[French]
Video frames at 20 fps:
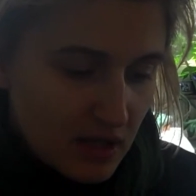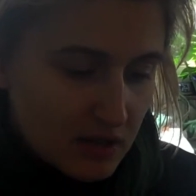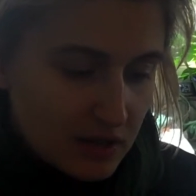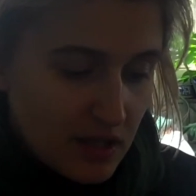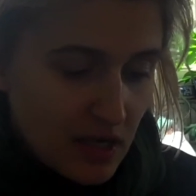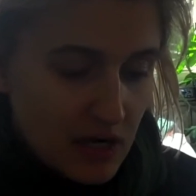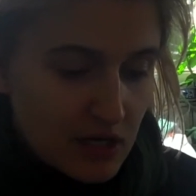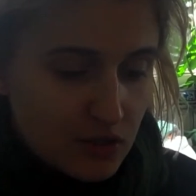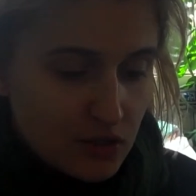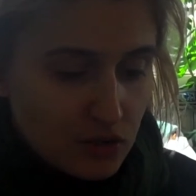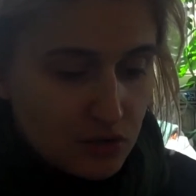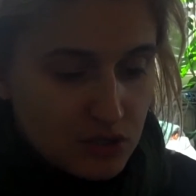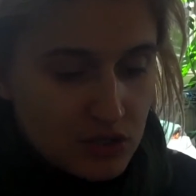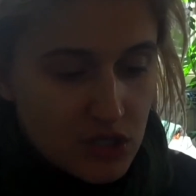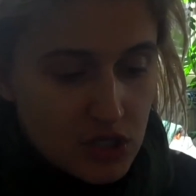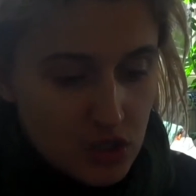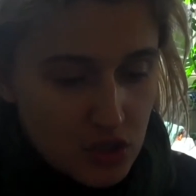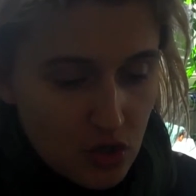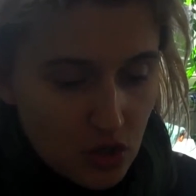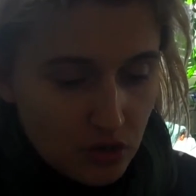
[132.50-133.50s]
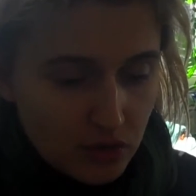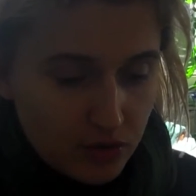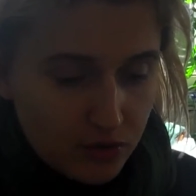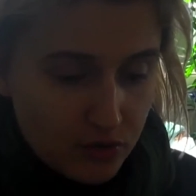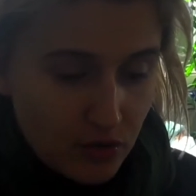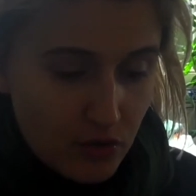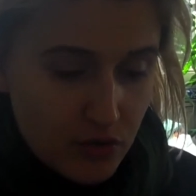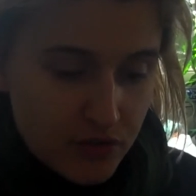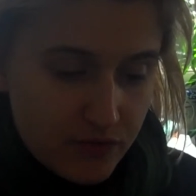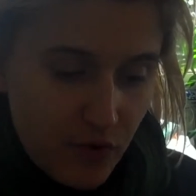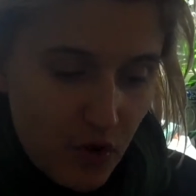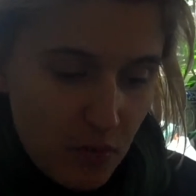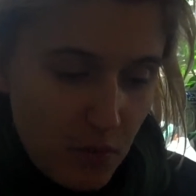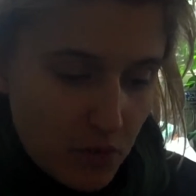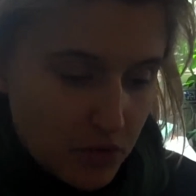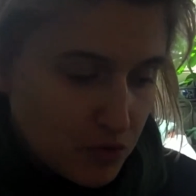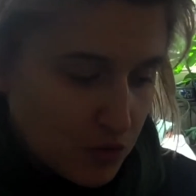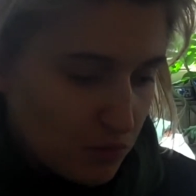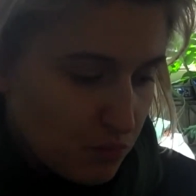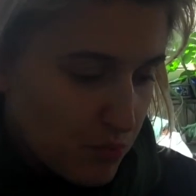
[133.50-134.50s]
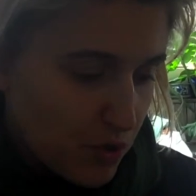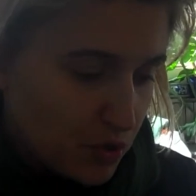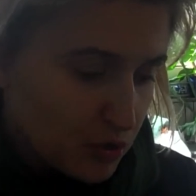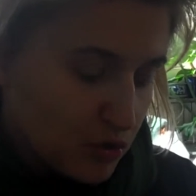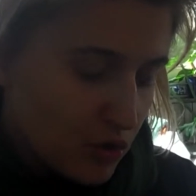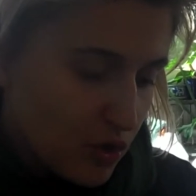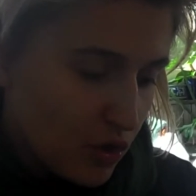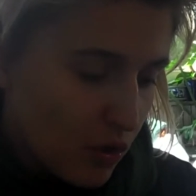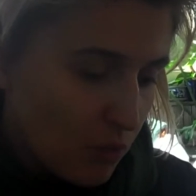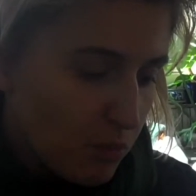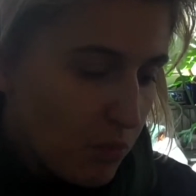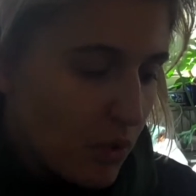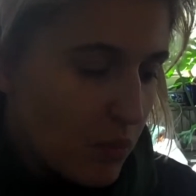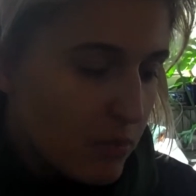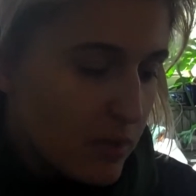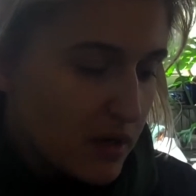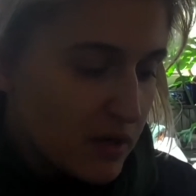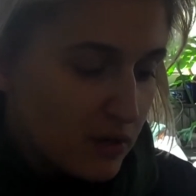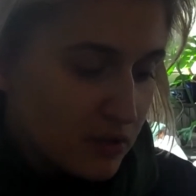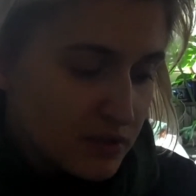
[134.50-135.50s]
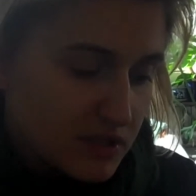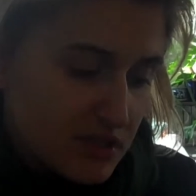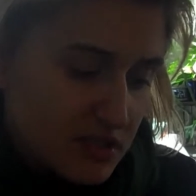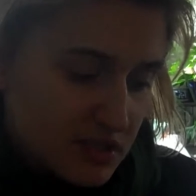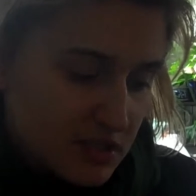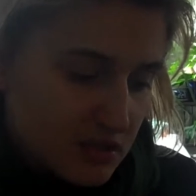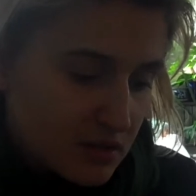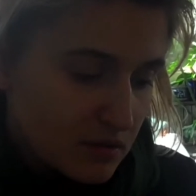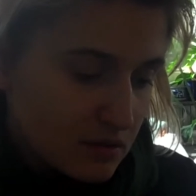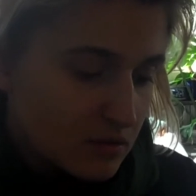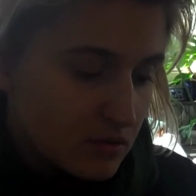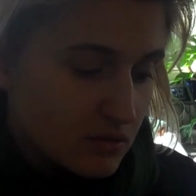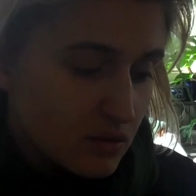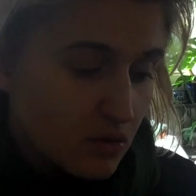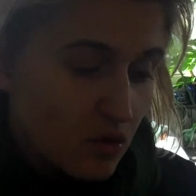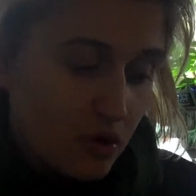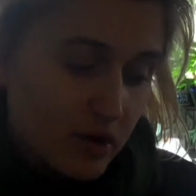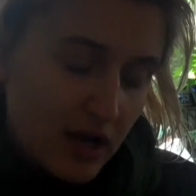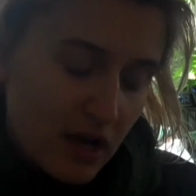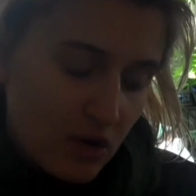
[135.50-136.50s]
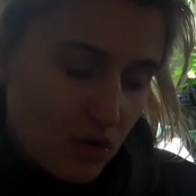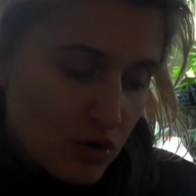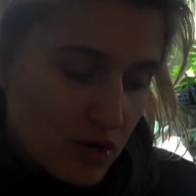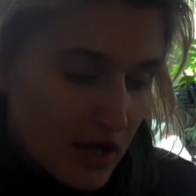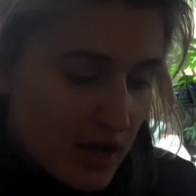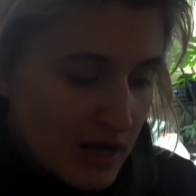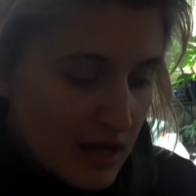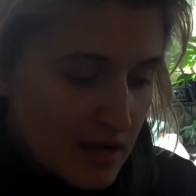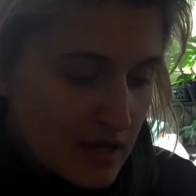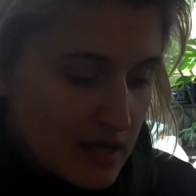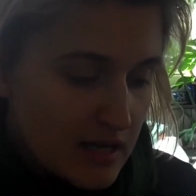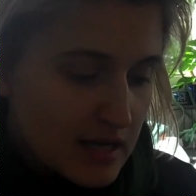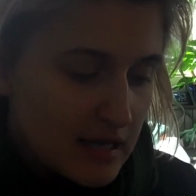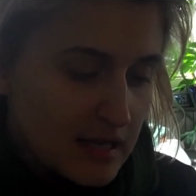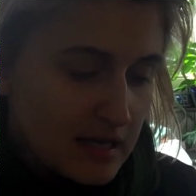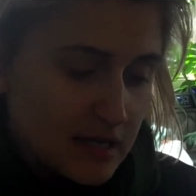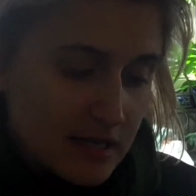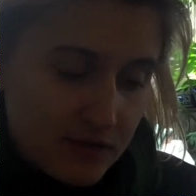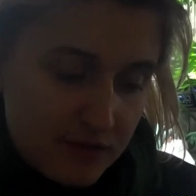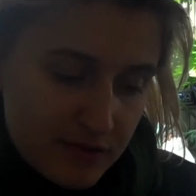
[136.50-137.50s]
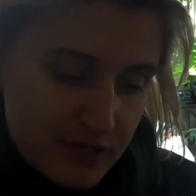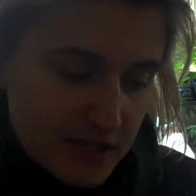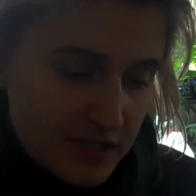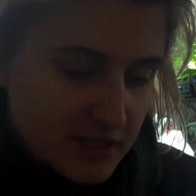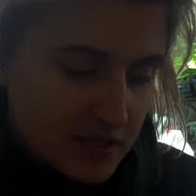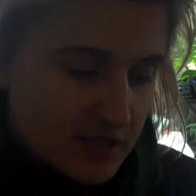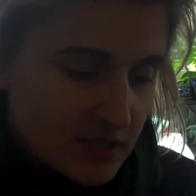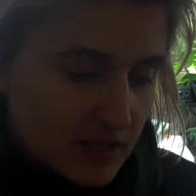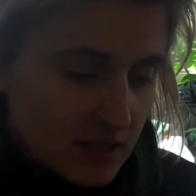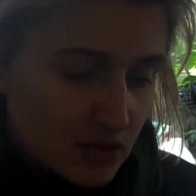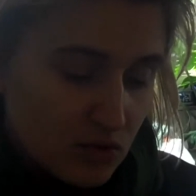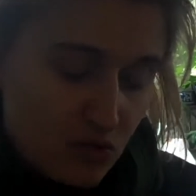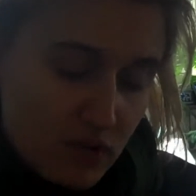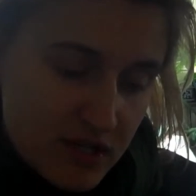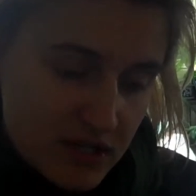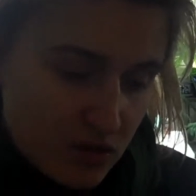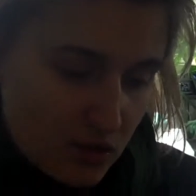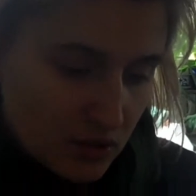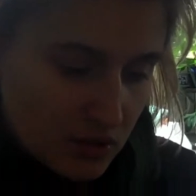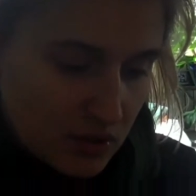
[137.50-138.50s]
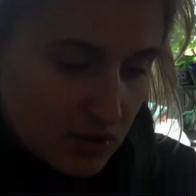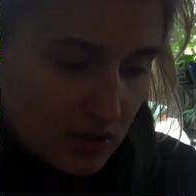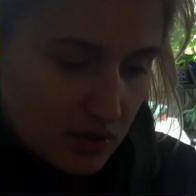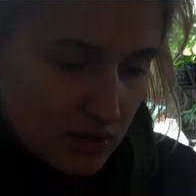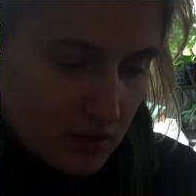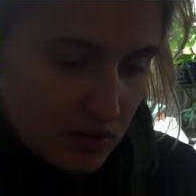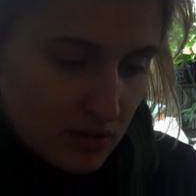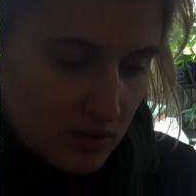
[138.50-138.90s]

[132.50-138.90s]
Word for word: tel que t-shirt transformant son porteur en propagandiste de Coca-Cola, Lévis et tous les autres.